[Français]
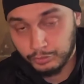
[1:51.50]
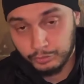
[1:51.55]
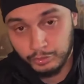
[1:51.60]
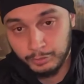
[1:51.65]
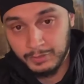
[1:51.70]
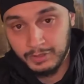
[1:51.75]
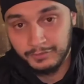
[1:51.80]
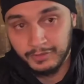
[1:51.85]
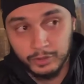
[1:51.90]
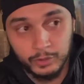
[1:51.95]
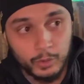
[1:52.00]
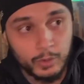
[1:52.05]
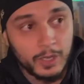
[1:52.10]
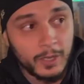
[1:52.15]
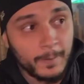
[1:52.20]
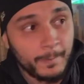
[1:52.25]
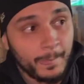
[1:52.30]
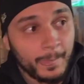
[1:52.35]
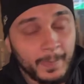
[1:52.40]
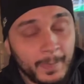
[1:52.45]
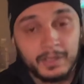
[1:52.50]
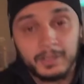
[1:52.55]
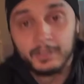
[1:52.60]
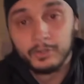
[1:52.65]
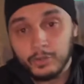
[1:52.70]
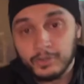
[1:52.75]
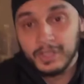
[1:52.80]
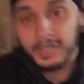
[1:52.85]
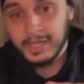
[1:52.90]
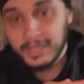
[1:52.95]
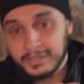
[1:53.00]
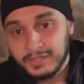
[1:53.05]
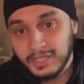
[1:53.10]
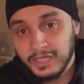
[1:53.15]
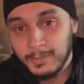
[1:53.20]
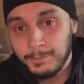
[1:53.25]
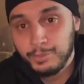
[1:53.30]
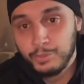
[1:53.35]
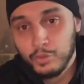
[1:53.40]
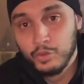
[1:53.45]
2023. On a arrêté les
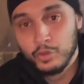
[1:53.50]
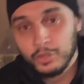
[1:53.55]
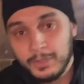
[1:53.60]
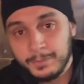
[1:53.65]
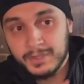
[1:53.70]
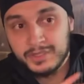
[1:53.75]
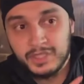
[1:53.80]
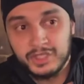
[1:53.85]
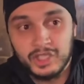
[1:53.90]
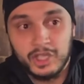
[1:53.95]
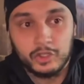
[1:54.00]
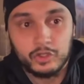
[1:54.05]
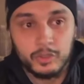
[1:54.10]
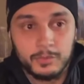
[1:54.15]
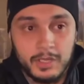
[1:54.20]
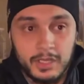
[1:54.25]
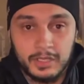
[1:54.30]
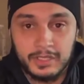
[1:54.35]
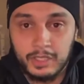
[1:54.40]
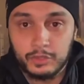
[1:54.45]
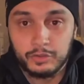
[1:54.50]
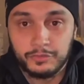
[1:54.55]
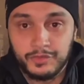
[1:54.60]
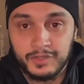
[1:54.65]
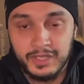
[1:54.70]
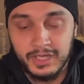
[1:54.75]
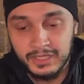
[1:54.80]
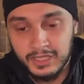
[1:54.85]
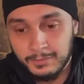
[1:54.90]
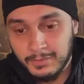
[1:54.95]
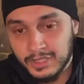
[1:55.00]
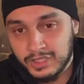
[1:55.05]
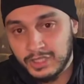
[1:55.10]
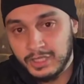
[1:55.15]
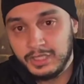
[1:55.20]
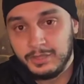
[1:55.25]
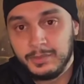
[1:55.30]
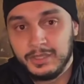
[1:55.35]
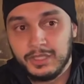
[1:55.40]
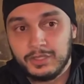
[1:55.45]
poules, on est passé directement à quart de finale des matchs à
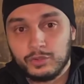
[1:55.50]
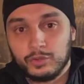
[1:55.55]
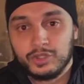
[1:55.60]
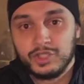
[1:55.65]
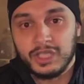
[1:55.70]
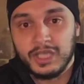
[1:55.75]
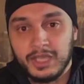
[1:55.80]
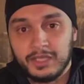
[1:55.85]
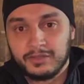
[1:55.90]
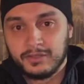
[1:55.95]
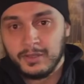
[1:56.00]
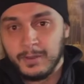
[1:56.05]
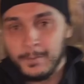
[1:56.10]
élimination directe.